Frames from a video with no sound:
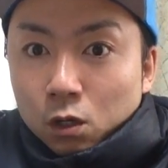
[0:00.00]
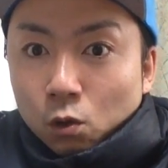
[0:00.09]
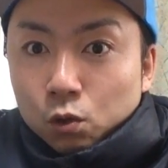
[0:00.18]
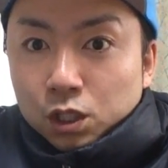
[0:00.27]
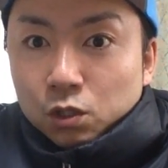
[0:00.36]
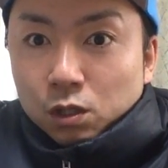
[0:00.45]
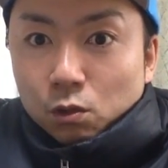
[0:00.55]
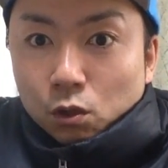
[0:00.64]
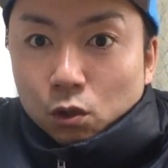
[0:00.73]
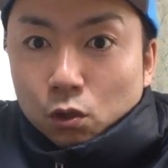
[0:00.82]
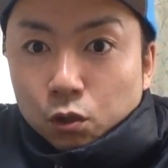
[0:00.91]
こっちの手を
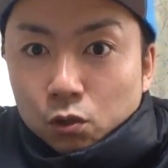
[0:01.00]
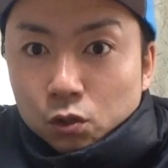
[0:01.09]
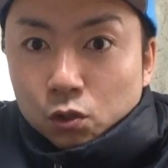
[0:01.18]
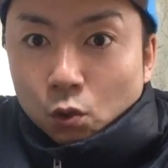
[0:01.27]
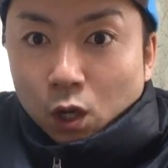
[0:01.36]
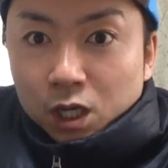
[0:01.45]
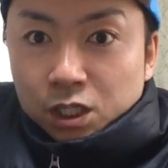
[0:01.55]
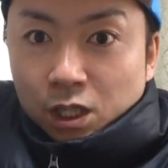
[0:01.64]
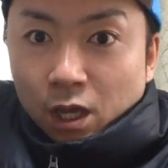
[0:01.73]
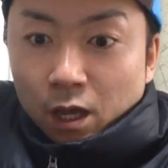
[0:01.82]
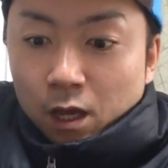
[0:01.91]
くるんと返し
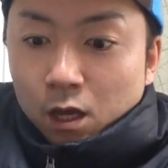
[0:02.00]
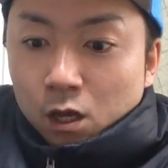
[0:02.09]
て